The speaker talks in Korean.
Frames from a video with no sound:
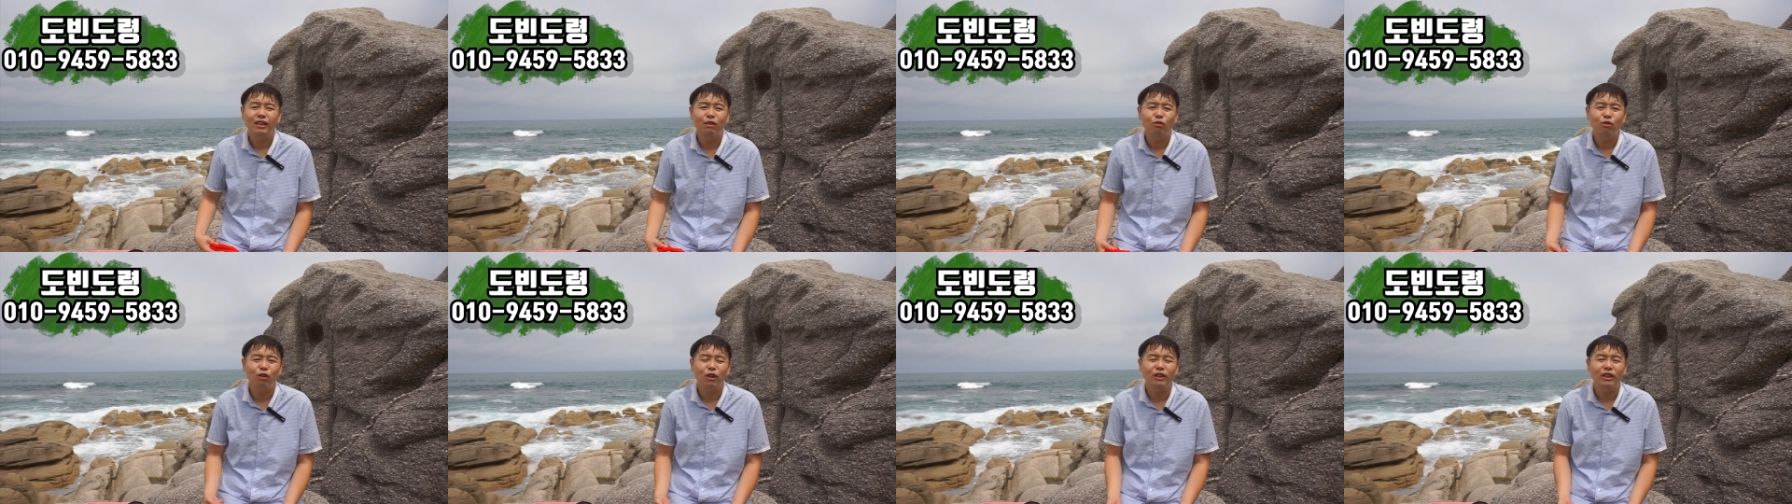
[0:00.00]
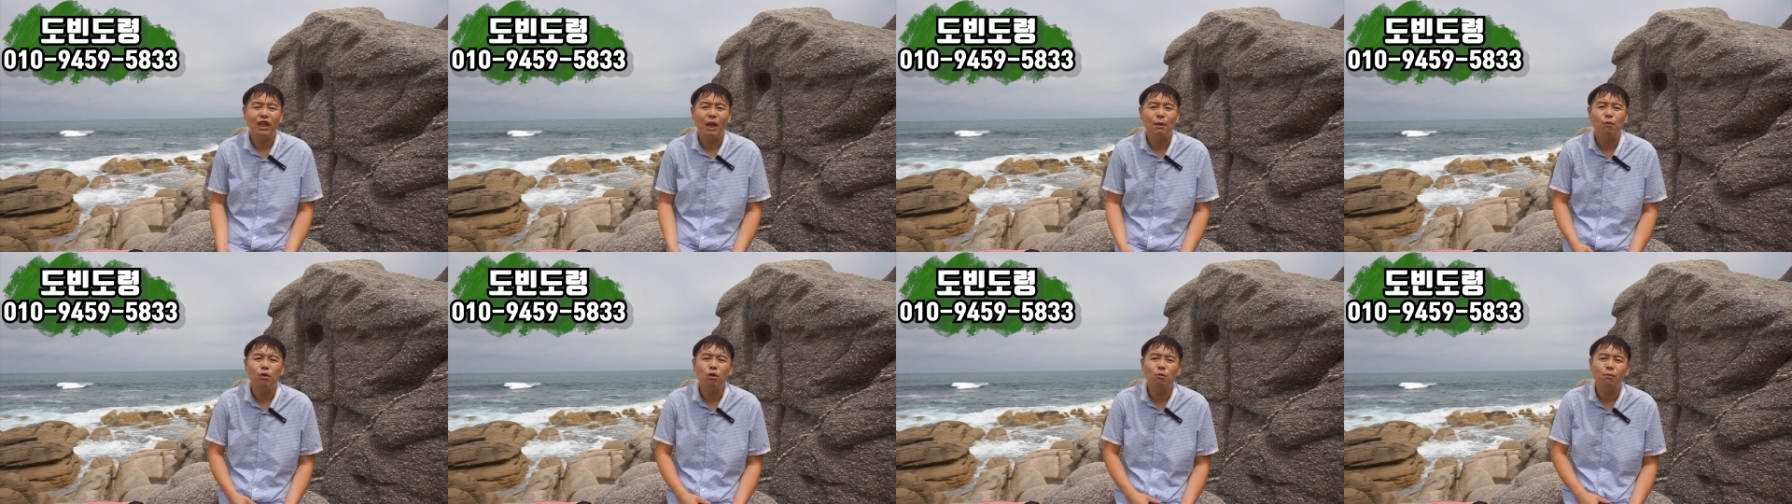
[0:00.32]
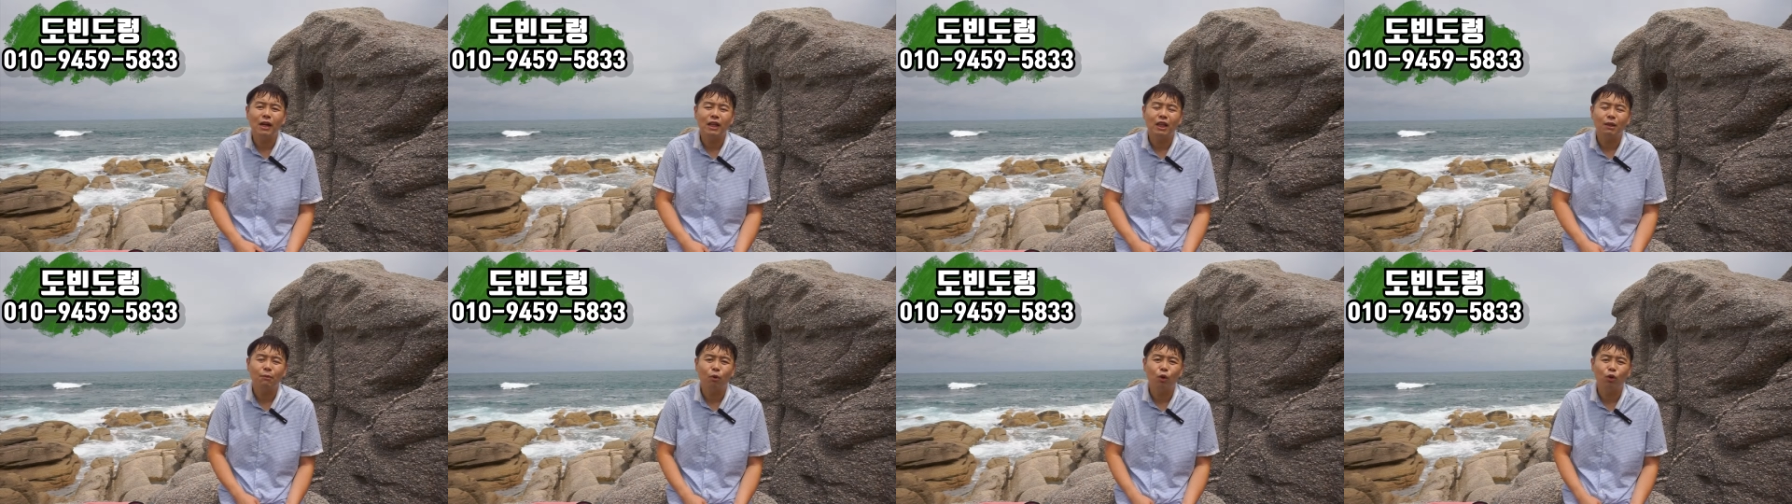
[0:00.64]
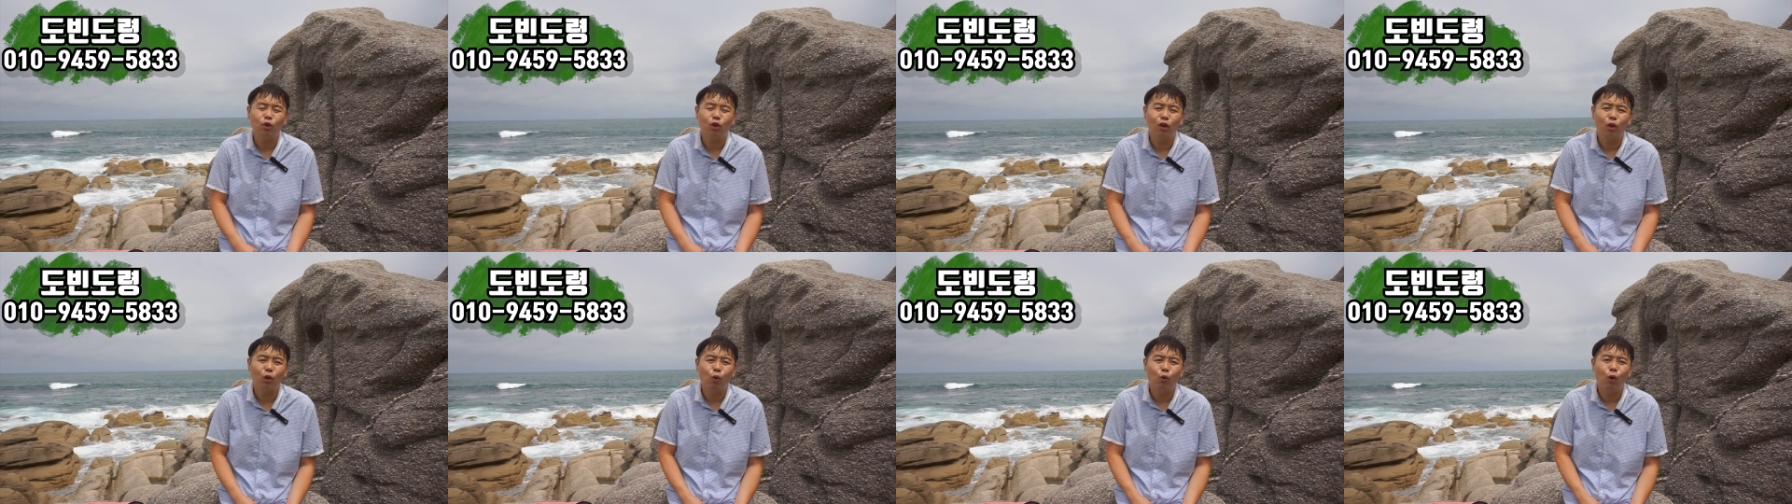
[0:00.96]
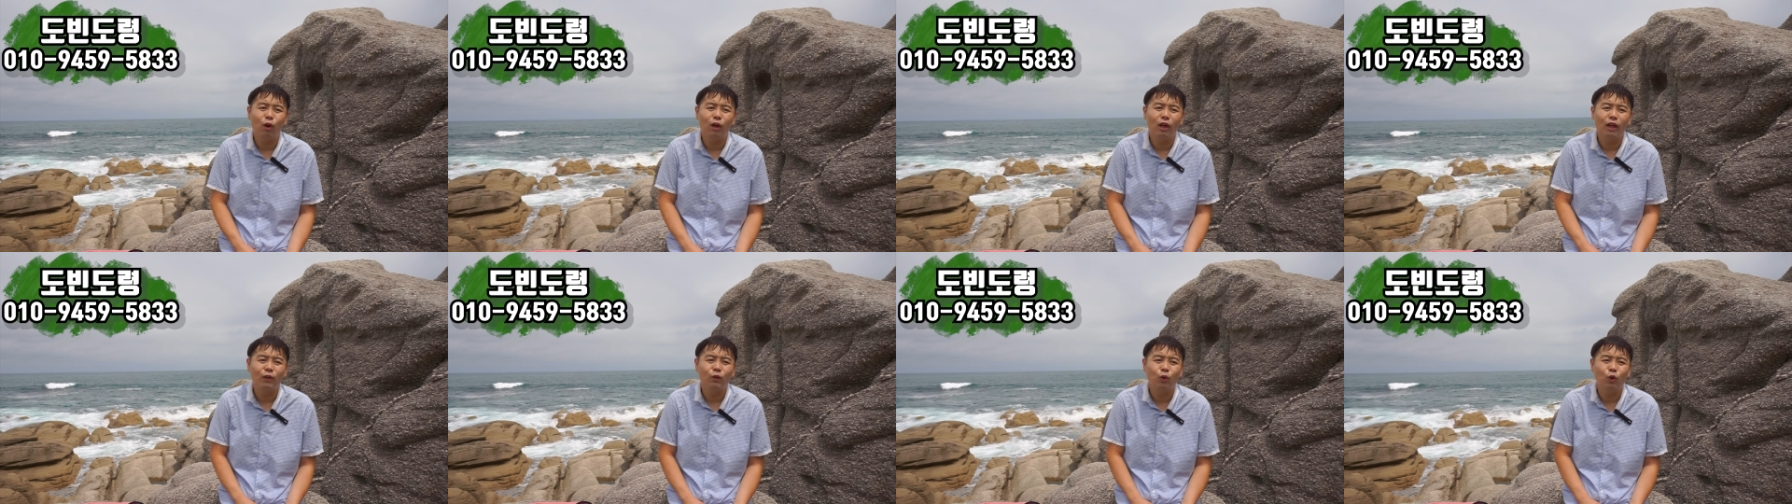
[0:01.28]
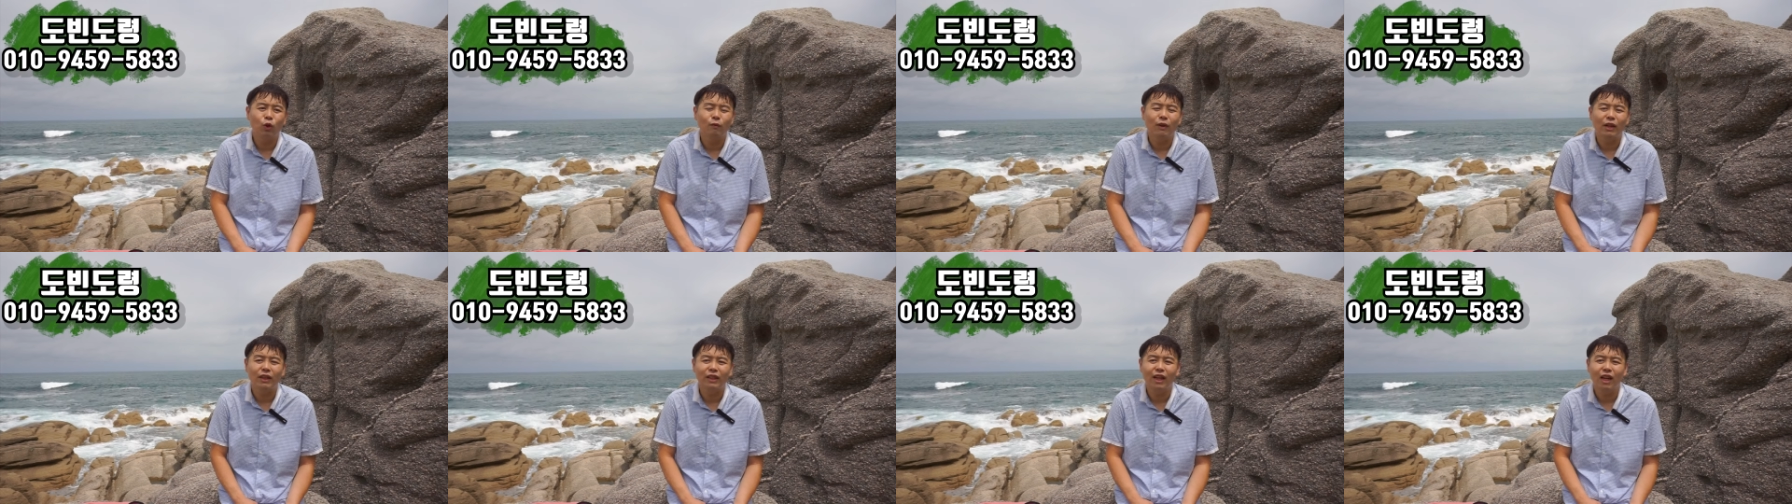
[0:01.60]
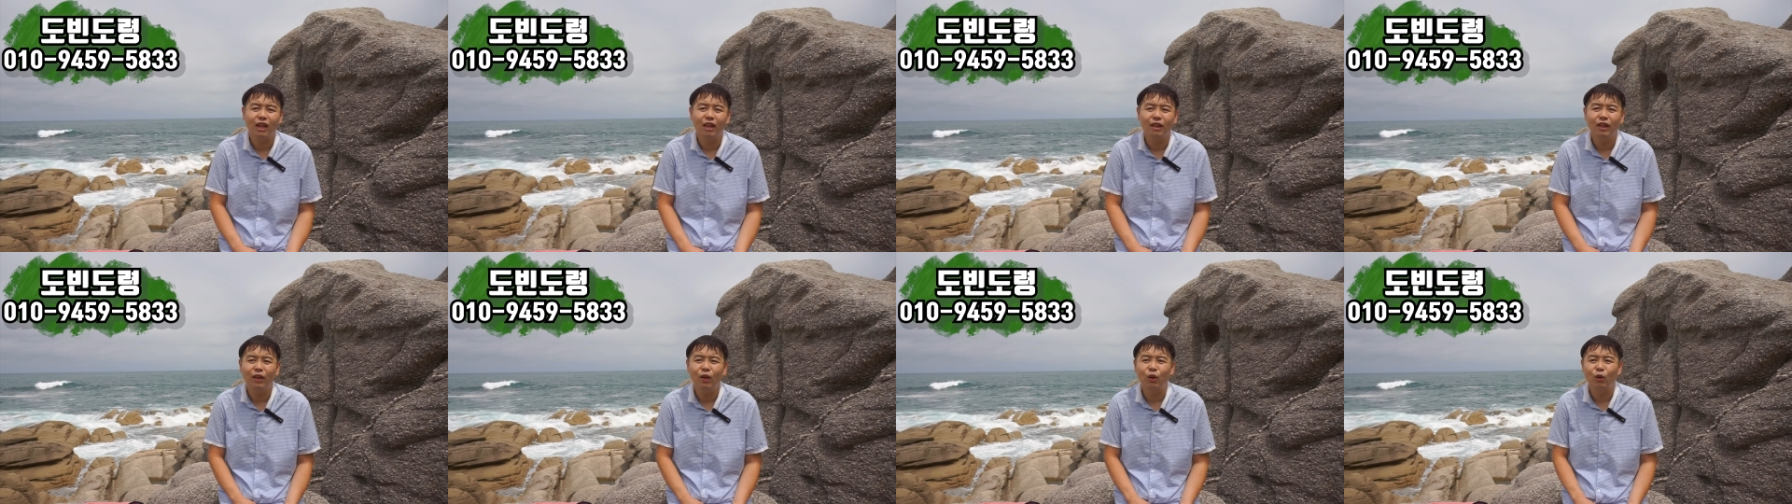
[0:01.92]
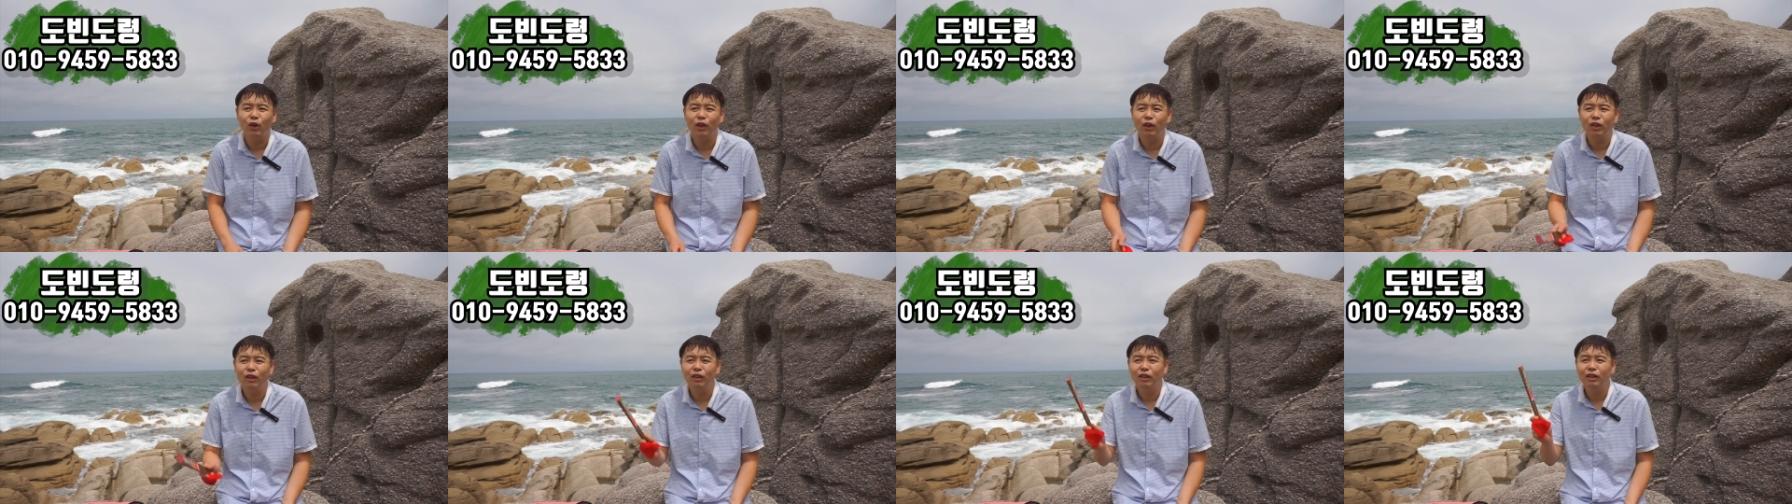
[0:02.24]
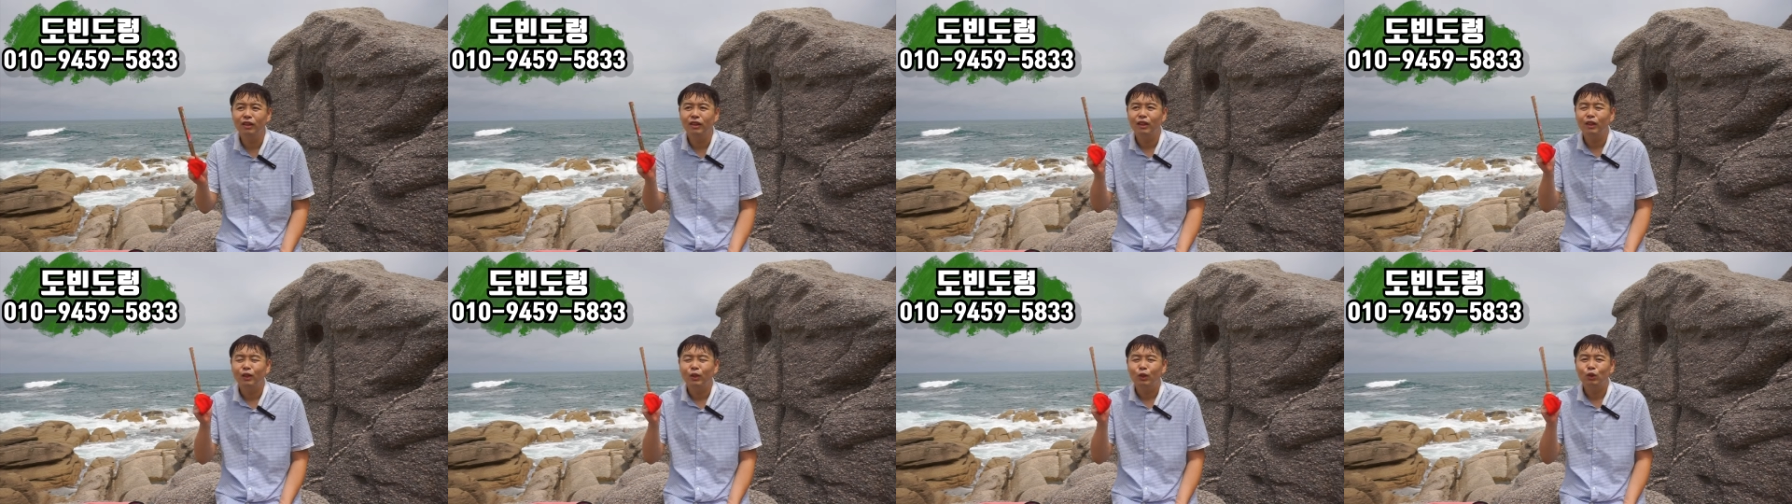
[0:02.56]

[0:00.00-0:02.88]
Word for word: 이제 우리가 재물 많이 벌어달 용왕의 기도를 많이 하는데 여기는